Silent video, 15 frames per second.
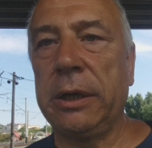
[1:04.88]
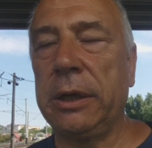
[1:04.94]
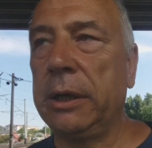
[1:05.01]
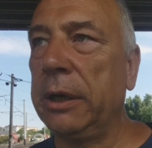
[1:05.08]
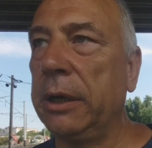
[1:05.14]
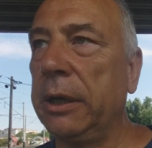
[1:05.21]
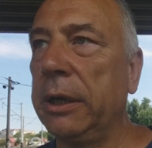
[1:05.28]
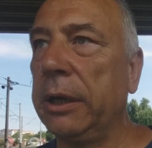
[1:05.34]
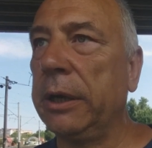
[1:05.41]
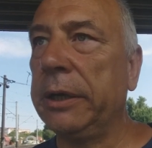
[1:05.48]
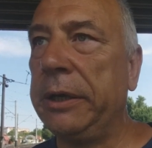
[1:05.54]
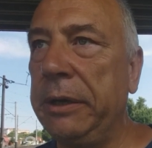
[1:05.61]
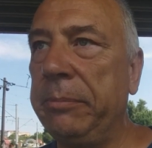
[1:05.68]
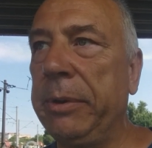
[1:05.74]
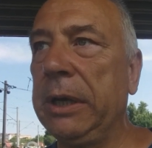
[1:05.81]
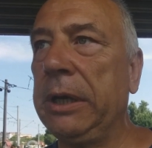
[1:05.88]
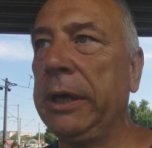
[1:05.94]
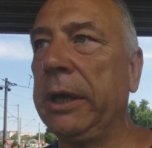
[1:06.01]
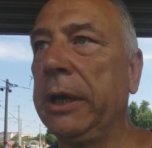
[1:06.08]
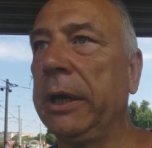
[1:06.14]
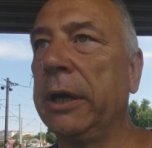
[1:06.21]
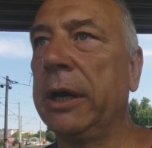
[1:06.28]
э,
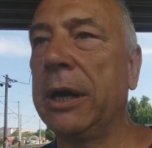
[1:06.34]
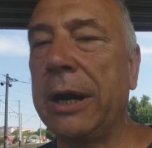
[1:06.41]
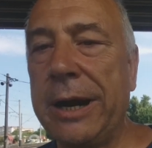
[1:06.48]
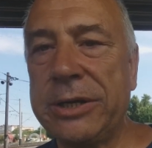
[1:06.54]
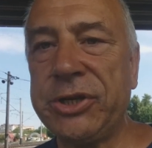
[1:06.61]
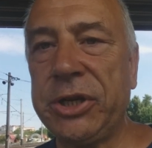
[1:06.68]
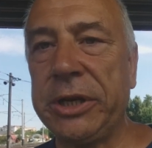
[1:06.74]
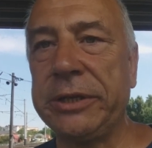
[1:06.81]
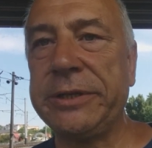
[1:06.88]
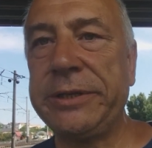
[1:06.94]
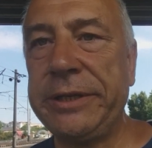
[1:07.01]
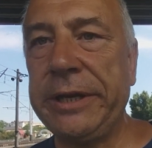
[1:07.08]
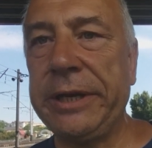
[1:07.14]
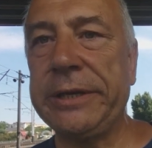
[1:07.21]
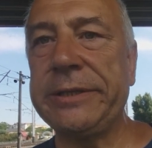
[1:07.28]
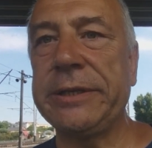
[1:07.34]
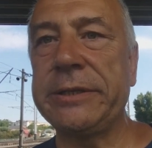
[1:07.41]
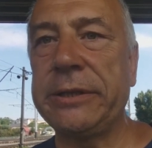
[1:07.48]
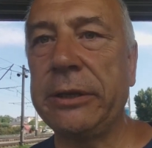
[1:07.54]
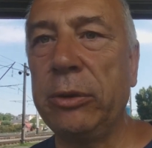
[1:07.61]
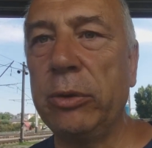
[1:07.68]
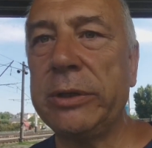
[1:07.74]
гибели граждан здесь
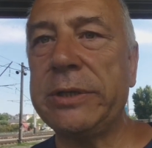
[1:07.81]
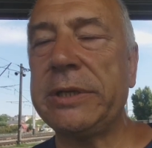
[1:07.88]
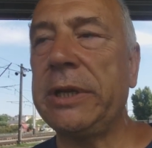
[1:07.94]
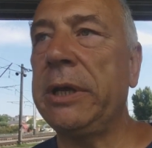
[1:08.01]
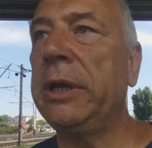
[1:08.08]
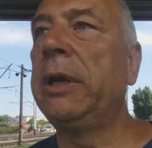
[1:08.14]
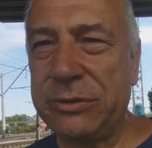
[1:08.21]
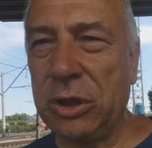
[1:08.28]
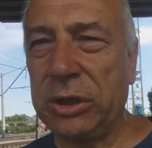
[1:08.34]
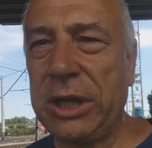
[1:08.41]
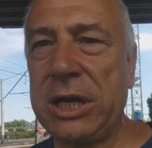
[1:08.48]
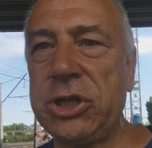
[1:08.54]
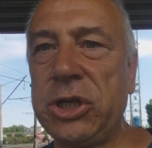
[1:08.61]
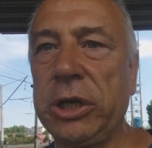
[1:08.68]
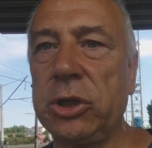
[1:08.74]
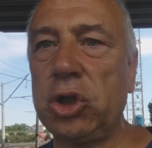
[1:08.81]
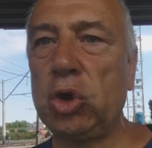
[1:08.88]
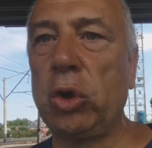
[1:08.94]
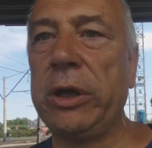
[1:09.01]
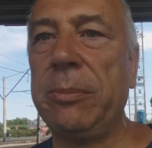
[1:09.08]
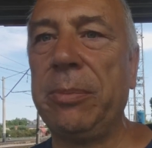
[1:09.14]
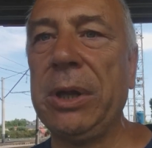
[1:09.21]
остается все та же,
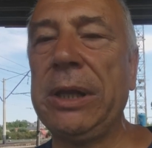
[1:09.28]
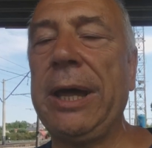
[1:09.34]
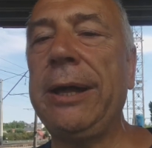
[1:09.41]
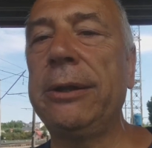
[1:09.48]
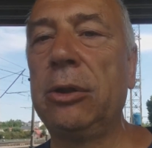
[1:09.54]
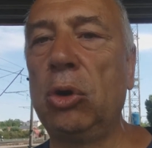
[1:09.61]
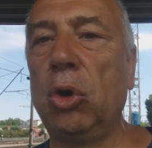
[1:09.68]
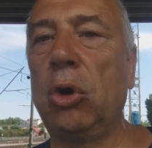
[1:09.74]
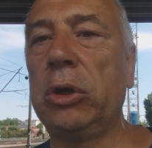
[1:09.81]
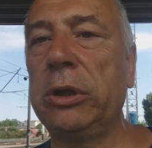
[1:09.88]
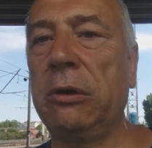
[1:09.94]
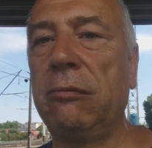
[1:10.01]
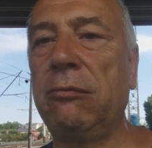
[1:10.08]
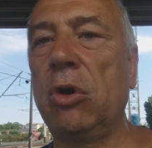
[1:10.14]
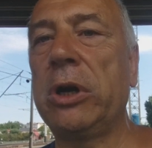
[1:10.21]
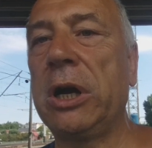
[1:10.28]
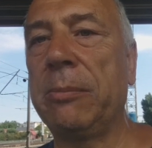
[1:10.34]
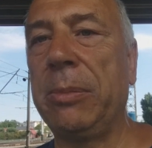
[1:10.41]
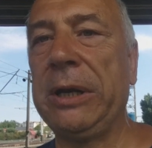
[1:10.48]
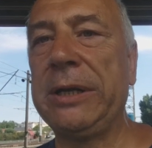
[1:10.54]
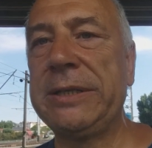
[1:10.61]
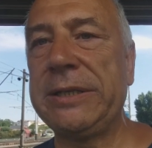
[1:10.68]
что и была до того, как
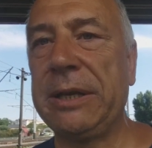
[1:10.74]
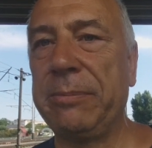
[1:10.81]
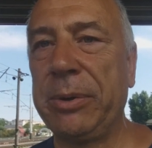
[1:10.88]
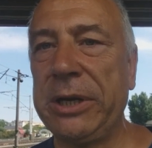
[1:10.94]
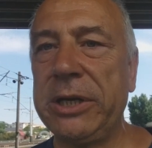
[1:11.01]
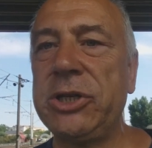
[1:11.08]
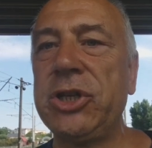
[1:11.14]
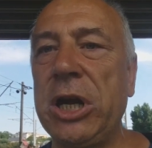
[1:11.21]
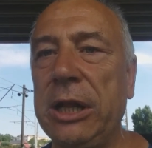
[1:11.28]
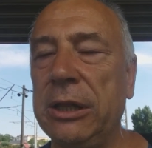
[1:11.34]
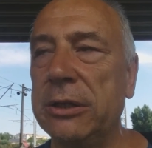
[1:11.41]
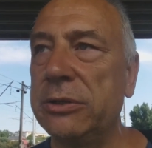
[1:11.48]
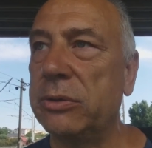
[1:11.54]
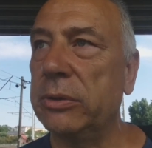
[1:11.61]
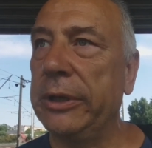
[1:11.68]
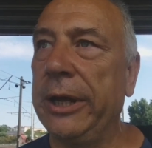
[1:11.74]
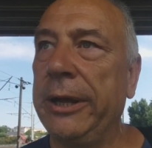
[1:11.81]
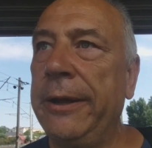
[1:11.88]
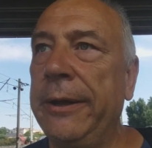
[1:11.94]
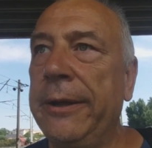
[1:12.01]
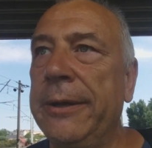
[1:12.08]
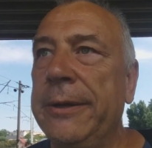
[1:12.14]
полиция приезжала сюда.
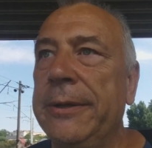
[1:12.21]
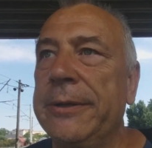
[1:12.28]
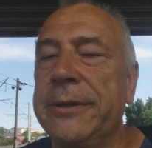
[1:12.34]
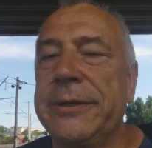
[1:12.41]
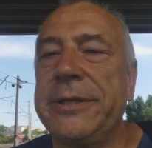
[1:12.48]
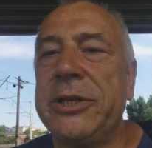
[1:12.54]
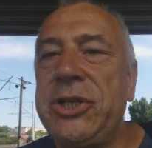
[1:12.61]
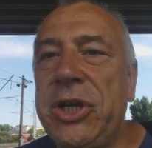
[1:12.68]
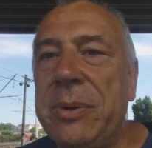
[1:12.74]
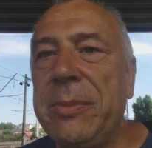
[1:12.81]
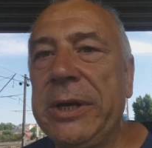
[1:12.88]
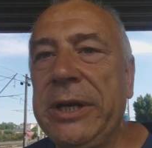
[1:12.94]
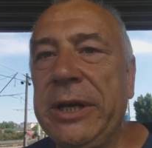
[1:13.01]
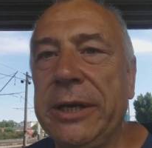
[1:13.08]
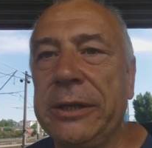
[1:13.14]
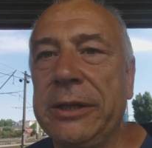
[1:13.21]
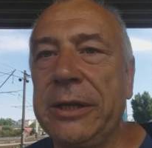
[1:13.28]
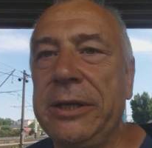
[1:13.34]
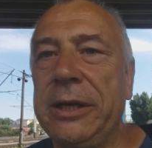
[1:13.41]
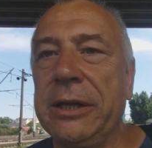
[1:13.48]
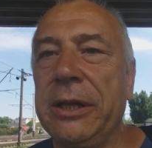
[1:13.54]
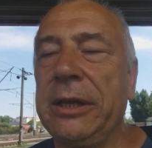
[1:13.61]
Зачем они это
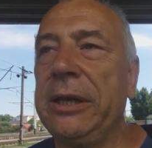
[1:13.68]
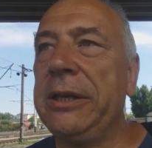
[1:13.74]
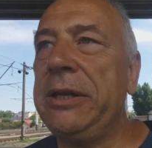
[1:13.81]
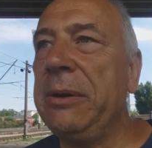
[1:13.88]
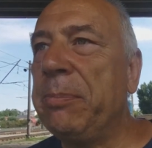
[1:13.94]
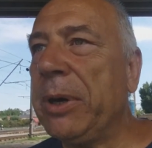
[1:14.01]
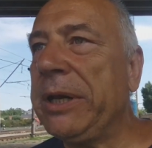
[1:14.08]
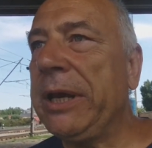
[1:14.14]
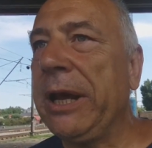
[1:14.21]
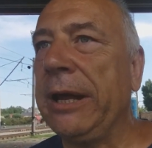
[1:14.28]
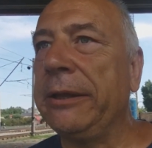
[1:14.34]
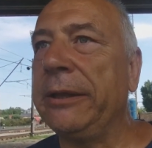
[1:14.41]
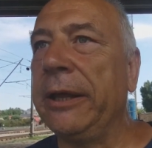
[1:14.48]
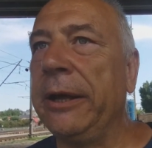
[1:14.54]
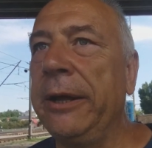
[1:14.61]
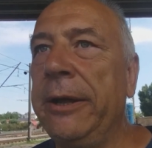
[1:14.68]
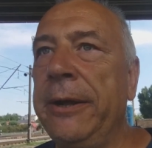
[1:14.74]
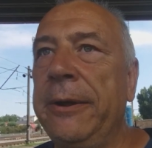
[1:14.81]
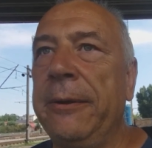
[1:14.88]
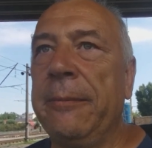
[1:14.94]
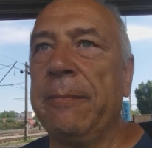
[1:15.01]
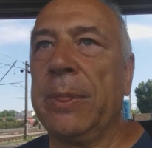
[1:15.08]
делали, непонятно.
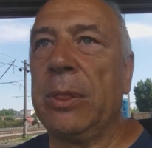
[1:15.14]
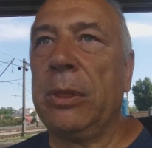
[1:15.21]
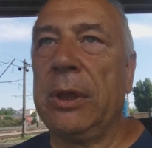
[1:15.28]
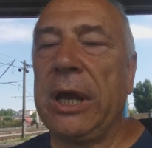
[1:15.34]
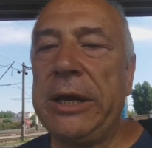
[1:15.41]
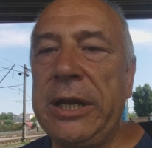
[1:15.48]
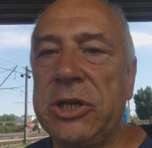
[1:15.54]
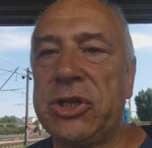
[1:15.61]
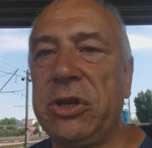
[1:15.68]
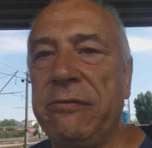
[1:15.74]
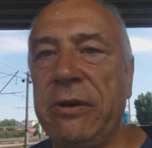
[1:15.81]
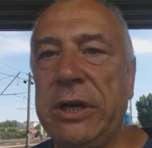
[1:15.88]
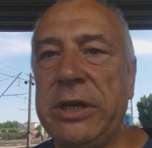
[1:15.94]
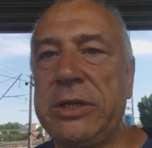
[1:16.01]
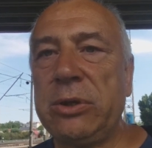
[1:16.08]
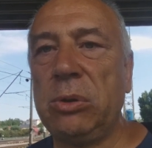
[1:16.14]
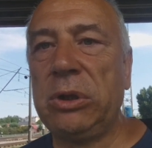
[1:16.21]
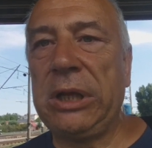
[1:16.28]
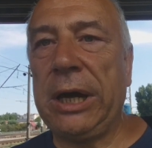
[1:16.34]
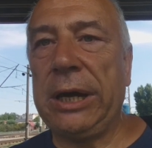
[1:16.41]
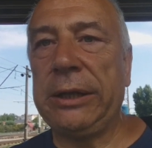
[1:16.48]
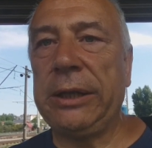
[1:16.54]
Конечного
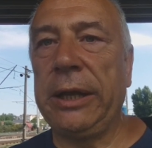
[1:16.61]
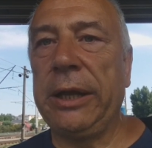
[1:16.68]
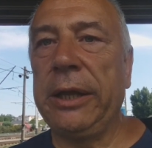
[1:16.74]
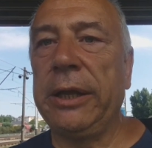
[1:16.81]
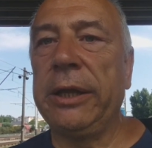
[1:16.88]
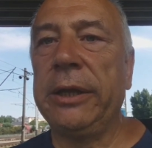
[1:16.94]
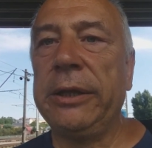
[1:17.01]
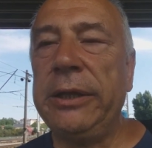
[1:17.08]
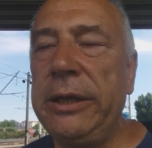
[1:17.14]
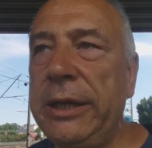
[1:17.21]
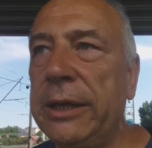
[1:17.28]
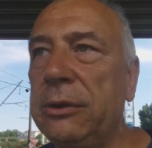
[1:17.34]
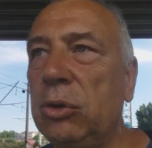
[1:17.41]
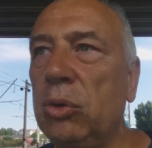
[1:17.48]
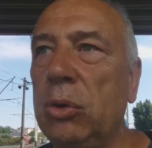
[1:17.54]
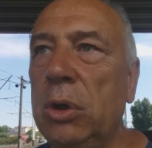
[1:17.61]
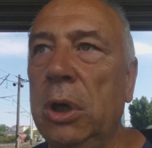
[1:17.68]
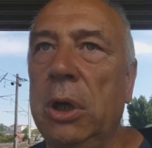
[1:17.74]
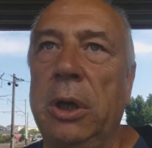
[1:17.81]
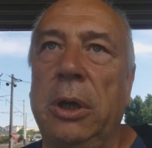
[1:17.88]
результата нету,